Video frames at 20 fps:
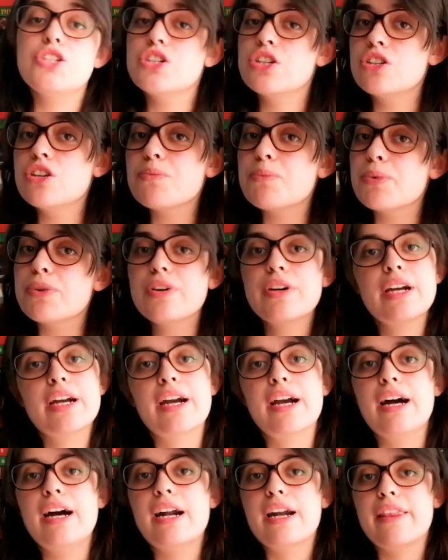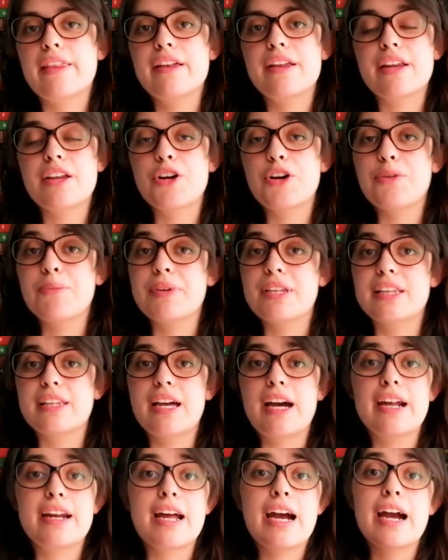yo no puedo dejar de
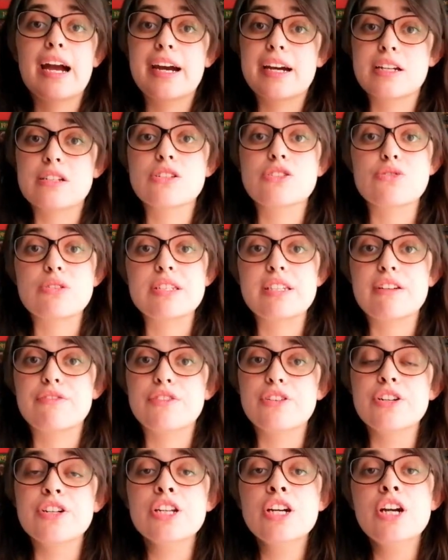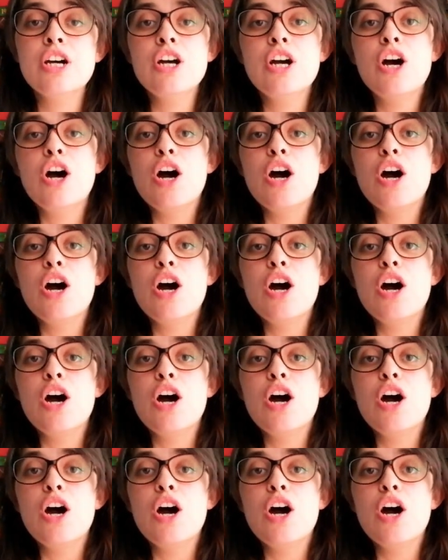recomendar a Carlos Ruiz Zafón